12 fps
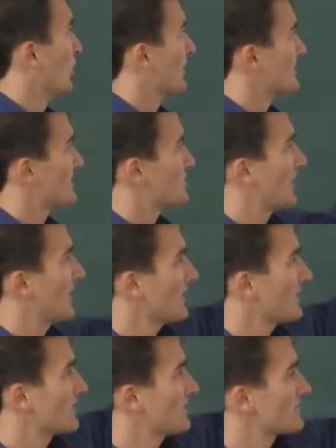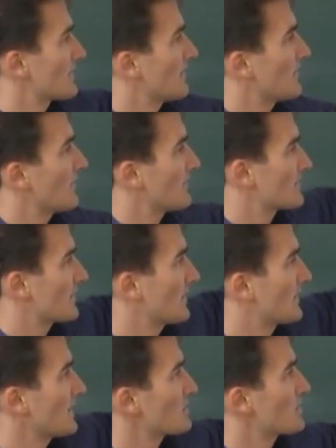Und das Entscheidende ist aber, was ich
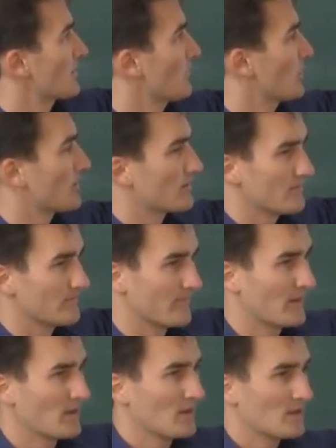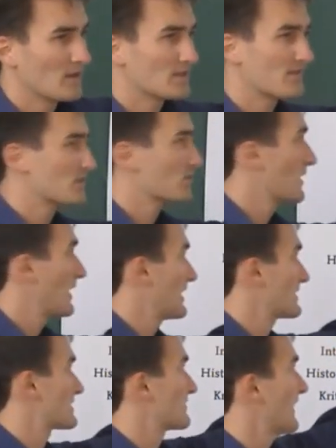hier darstellen möchte, dass wir so eine
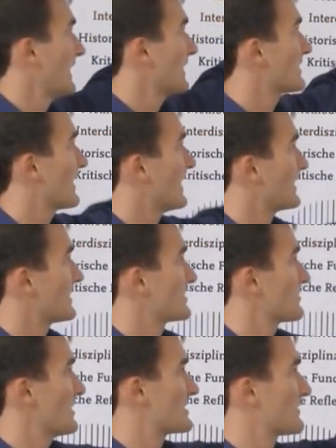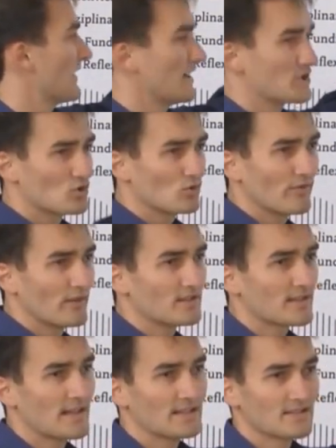Art zweigeteiltes oder
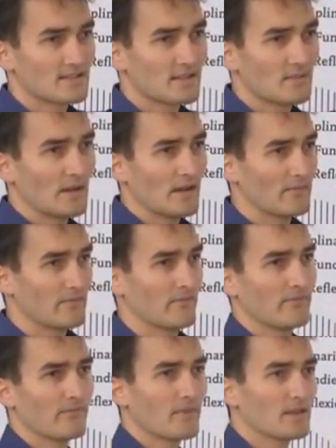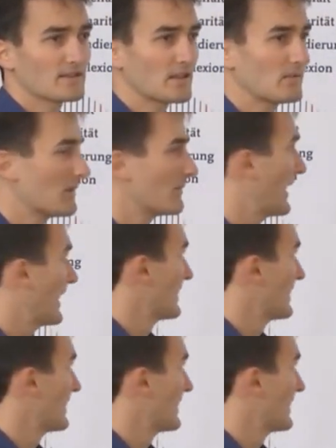zweistufiges Geldsystem haben. Es gibt eben